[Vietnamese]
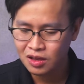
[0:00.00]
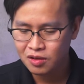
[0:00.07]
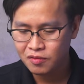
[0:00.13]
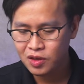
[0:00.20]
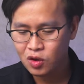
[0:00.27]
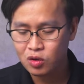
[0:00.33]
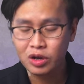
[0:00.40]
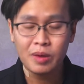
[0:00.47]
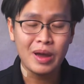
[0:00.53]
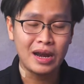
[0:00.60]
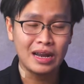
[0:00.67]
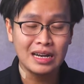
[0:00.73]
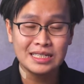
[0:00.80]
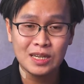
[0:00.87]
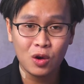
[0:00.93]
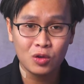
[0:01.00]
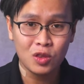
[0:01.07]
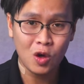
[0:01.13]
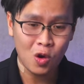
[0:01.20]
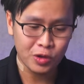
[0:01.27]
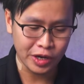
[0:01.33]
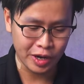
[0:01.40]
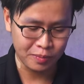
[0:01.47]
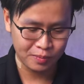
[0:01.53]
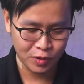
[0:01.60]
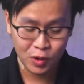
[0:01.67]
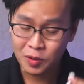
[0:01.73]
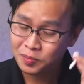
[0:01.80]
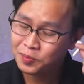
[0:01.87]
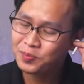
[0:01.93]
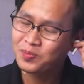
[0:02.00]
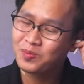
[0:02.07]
Ví dụ các bạn đang lái xe ô tô nè, đúng không?